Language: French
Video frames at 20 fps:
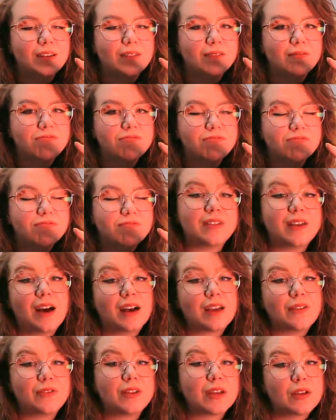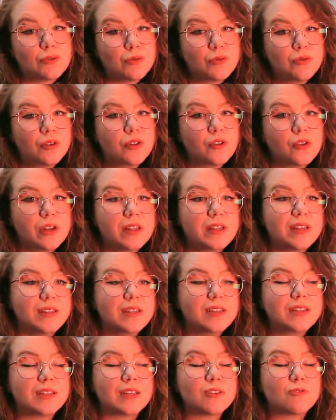Euh, ça arrive très souvent que les
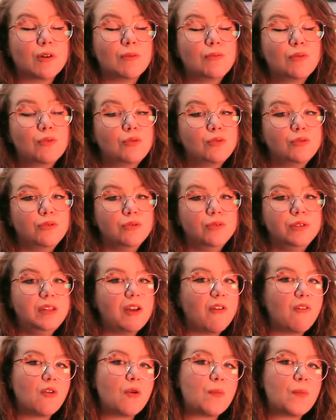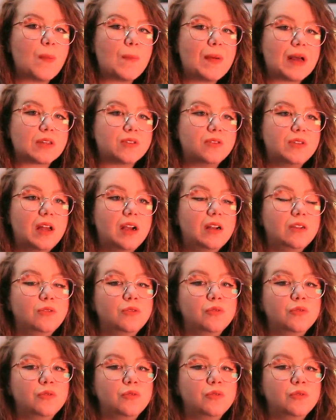TEDx, ça soit beaucoup de développement personnel,